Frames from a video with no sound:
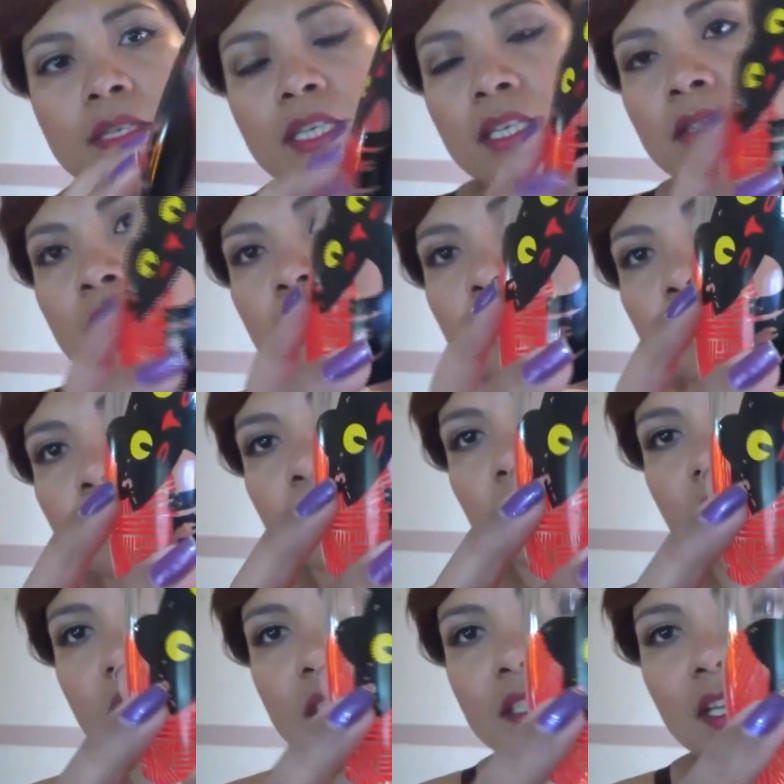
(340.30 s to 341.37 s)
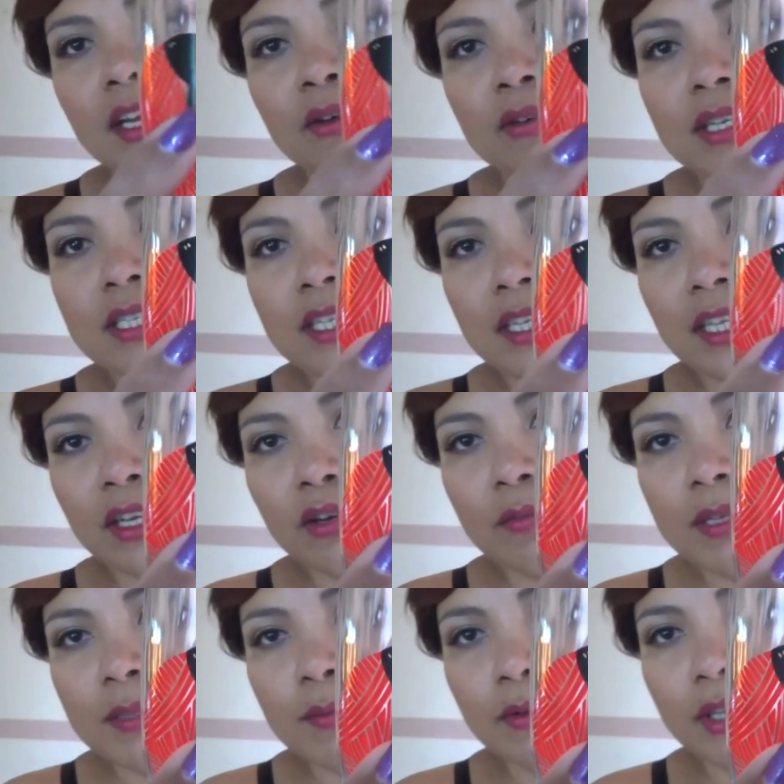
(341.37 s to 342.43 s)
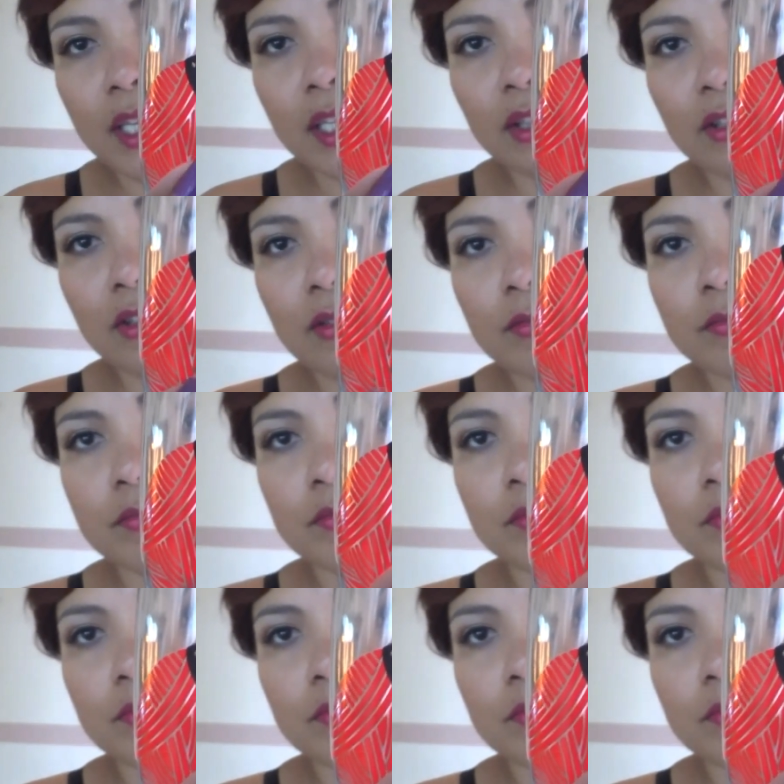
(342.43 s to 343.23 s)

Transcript: miren, fíjense que con esta tengo más poquito.